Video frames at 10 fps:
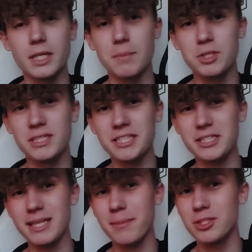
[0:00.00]
I przyznacie
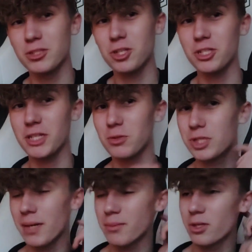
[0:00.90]
sami, że troszeczkę tu
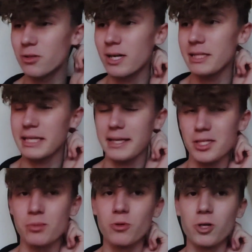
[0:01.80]
ciemno, no ale takie
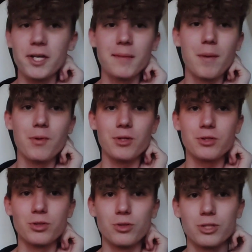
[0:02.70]
są uroki po
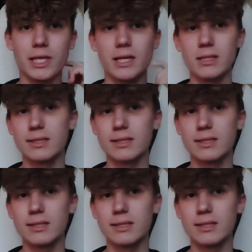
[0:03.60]
prostu już tej,